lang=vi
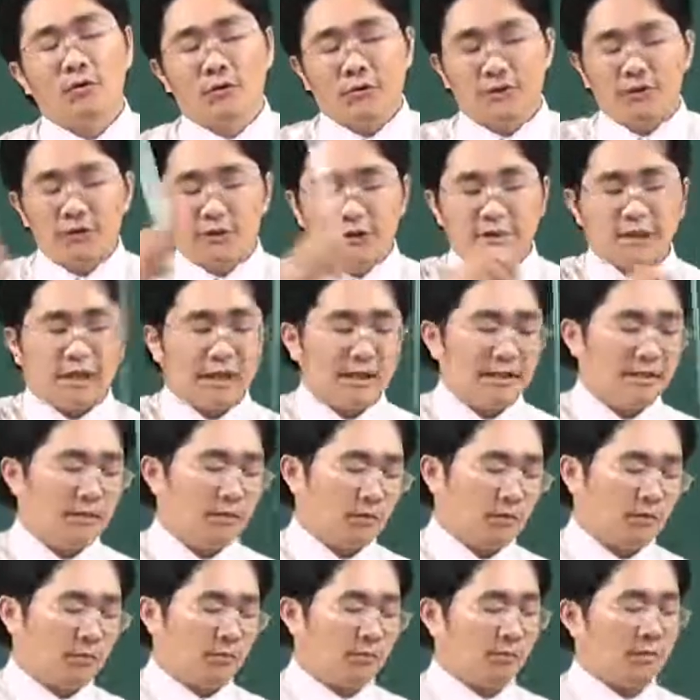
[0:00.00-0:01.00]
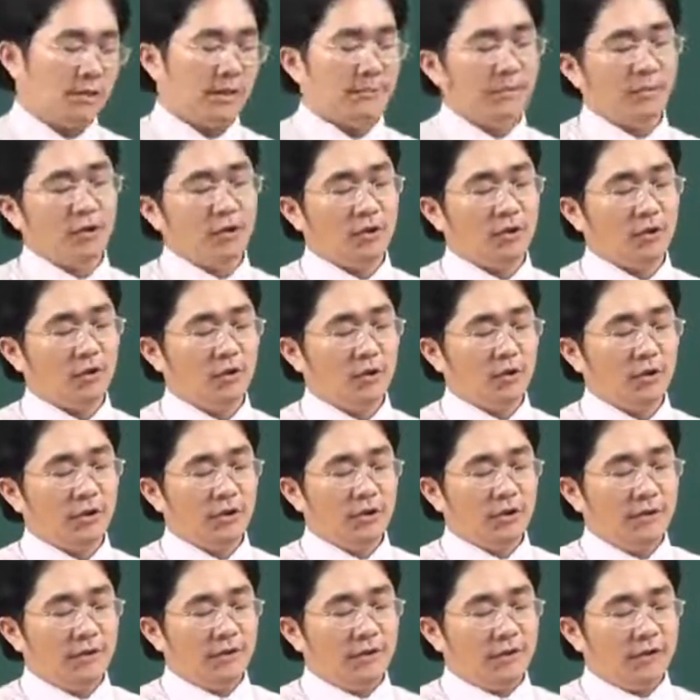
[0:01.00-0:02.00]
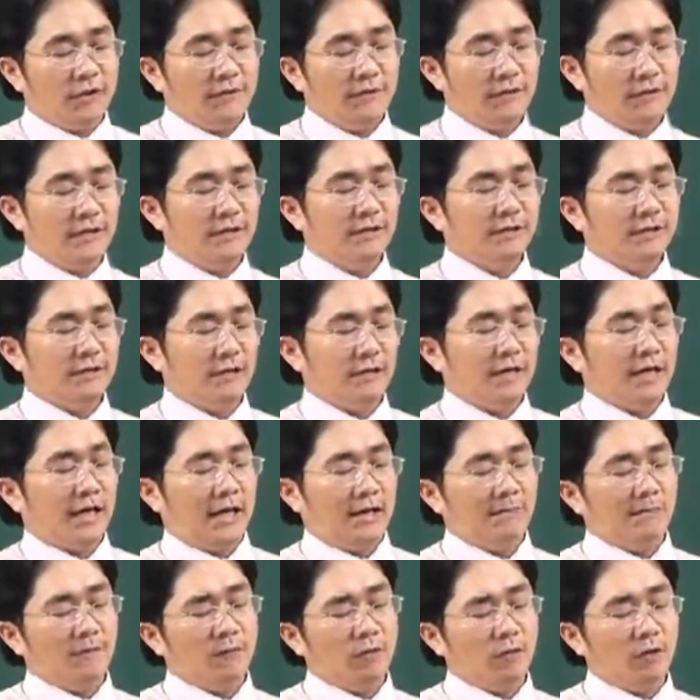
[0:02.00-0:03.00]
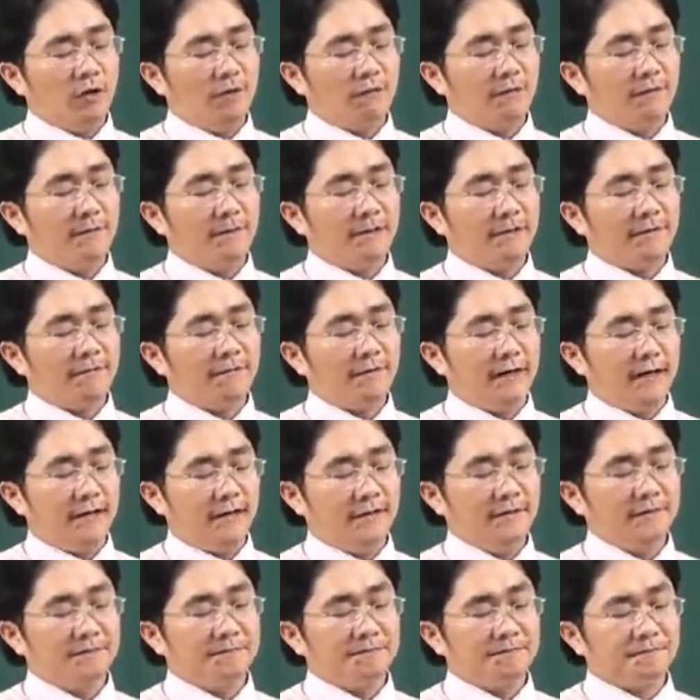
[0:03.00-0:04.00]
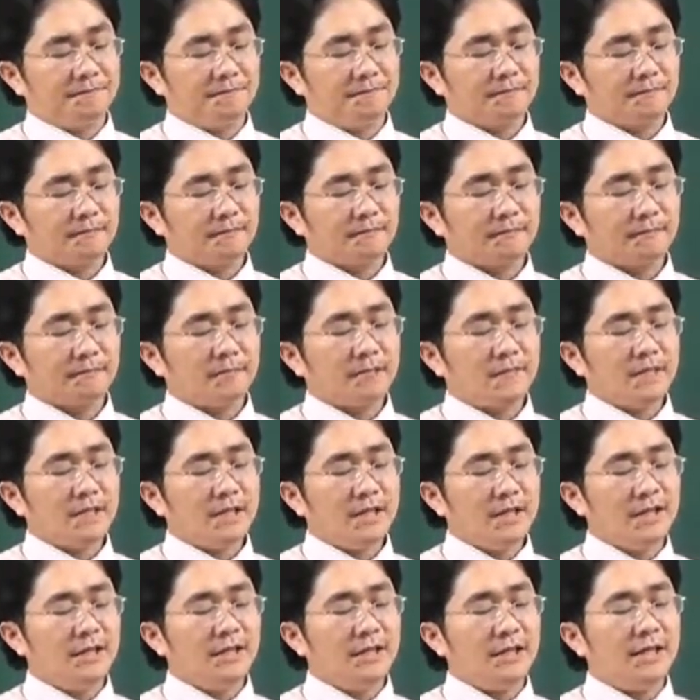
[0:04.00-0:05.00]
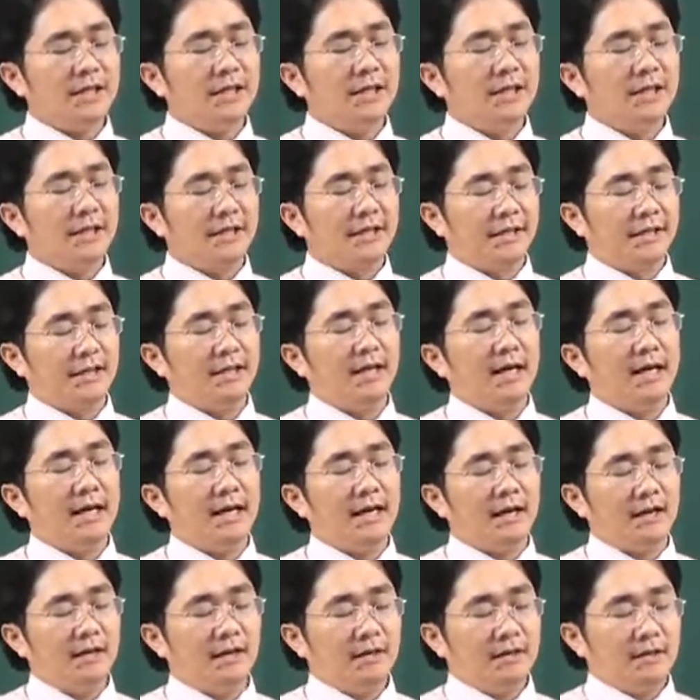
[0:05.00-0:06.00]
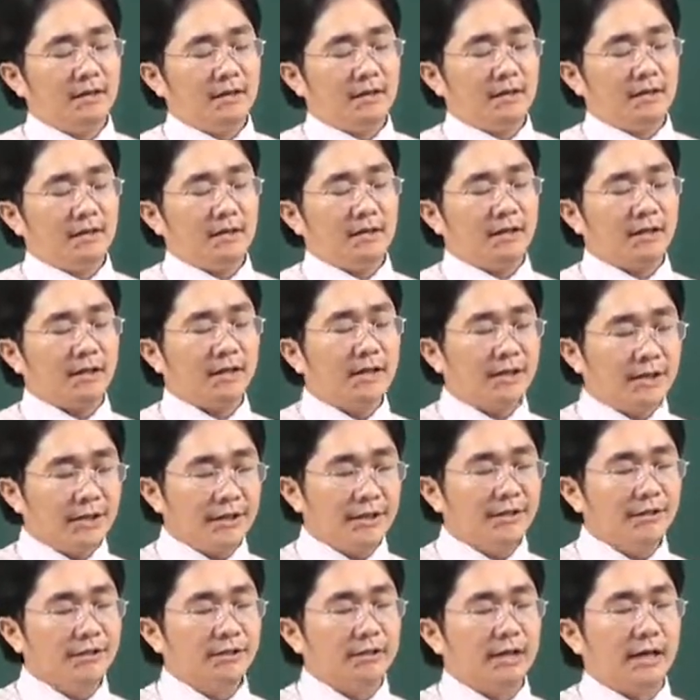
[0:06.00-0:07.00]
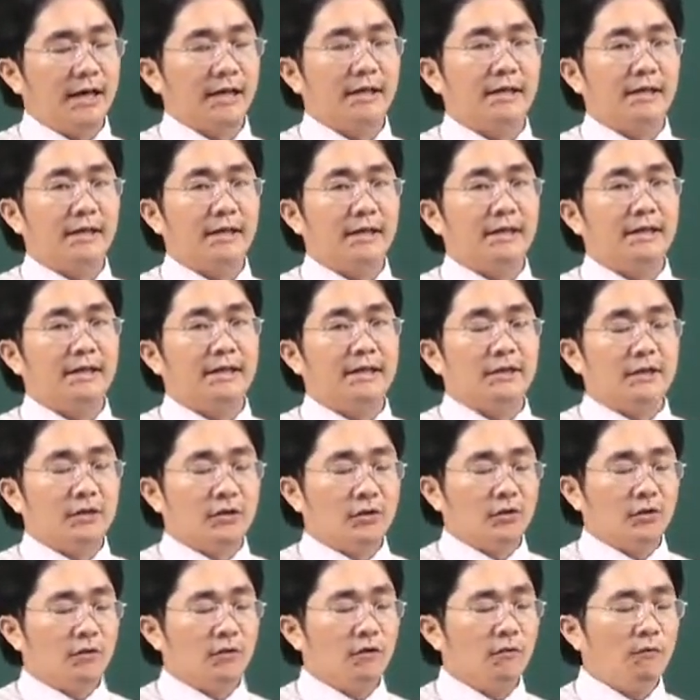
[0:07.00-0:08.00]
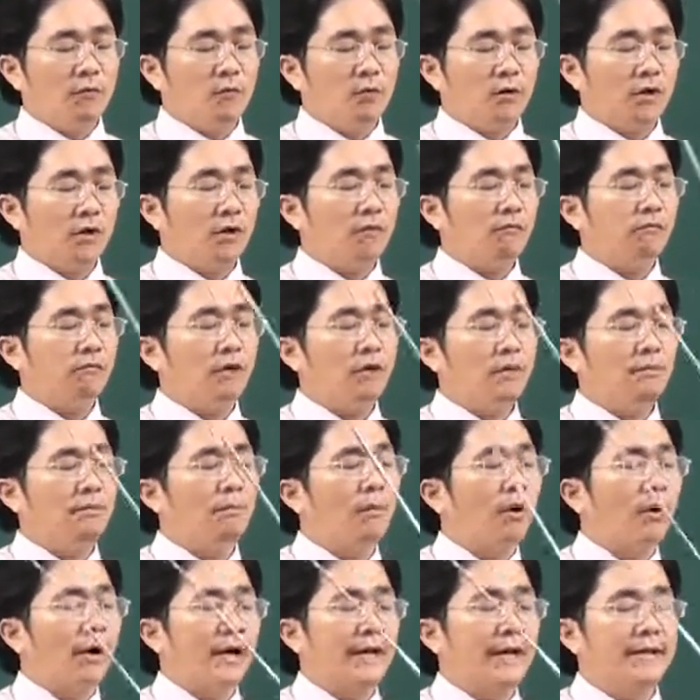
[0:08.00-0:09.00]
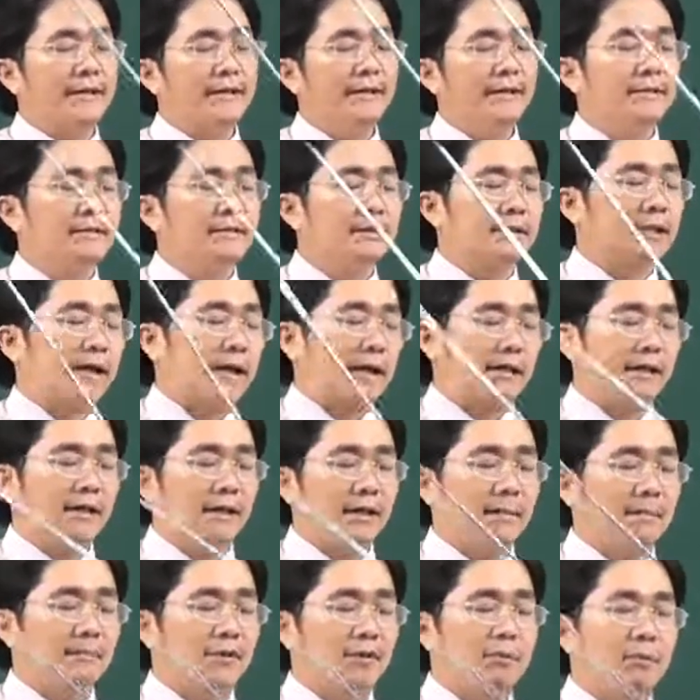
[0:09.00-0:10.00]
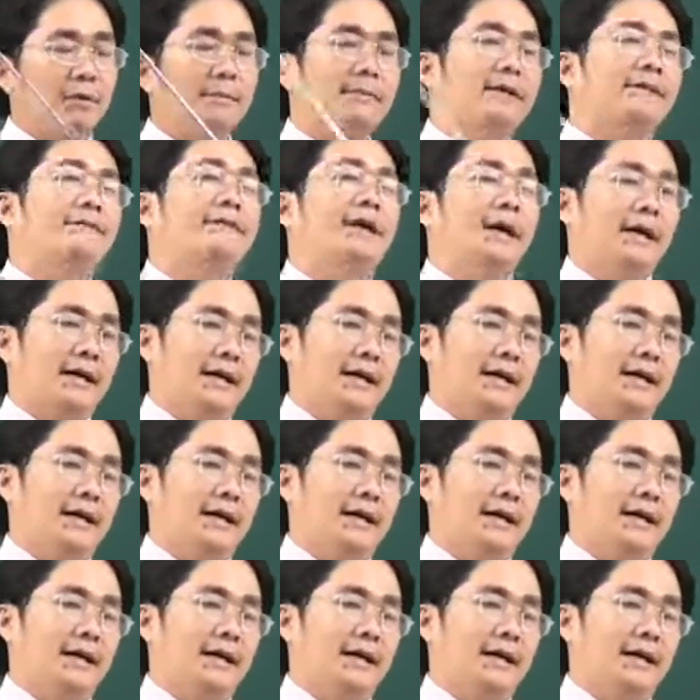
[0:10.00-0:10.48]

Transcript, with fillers: đường thẳng thì cũng nắm rồi như vậy đường thẳng mà vuông góc với mặt phẳng thì người ta định nghĩa là là khi cái đường thẳng này nó vuông góc với mọi cái đường thẳng nó nằm trong cái mặt phẳng